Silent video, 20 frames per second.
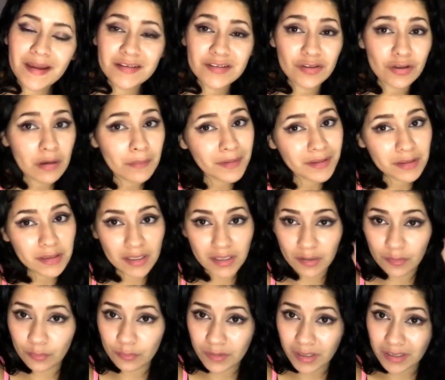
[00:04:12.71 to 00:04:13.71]
solamente
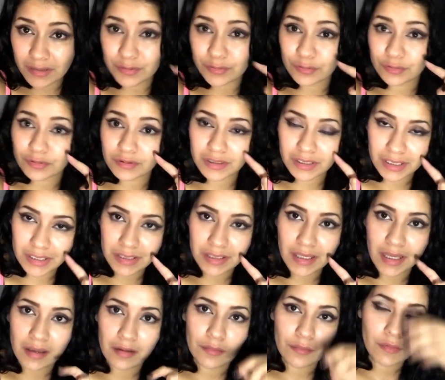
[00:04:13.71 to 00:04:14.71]
una
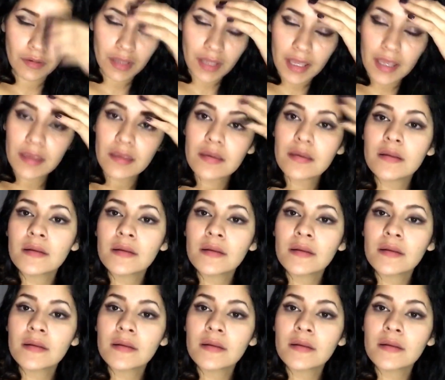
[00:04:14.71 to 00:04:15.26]
tortilla, ¿ok?